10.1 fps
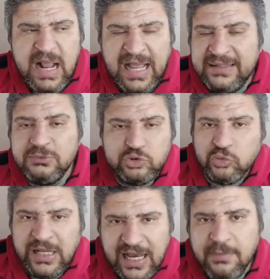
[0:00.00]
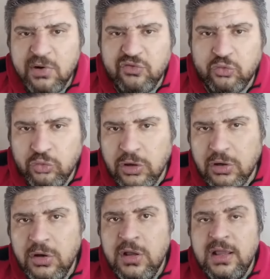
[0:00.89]
عدم الشغل عليها مارسيل كولر
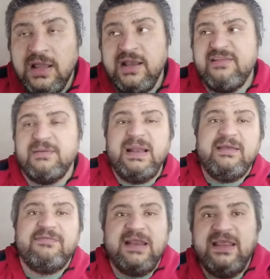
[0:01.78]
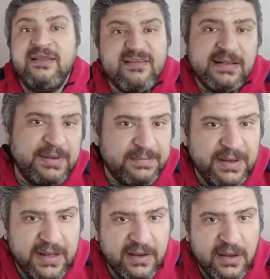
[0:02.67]
ان الزمالك فريق لسه
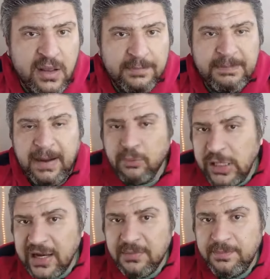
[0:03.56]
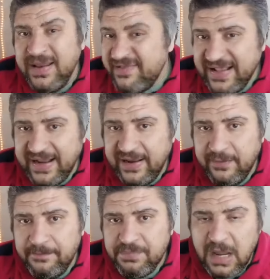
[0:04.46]
بيتبني مع مدرب لسه جاي
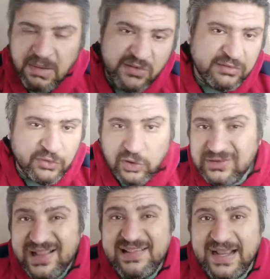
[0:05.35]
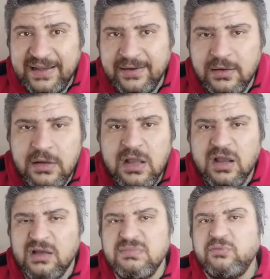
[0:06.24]
مع صفقات لسه جايه
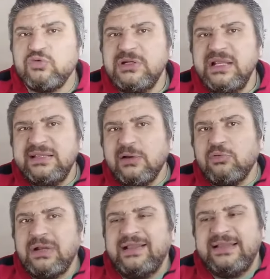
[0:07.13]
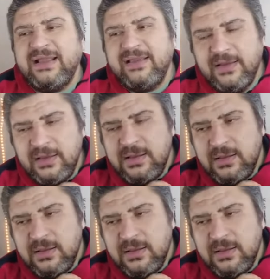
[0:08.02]
كان المفروض ان انت يكون عندك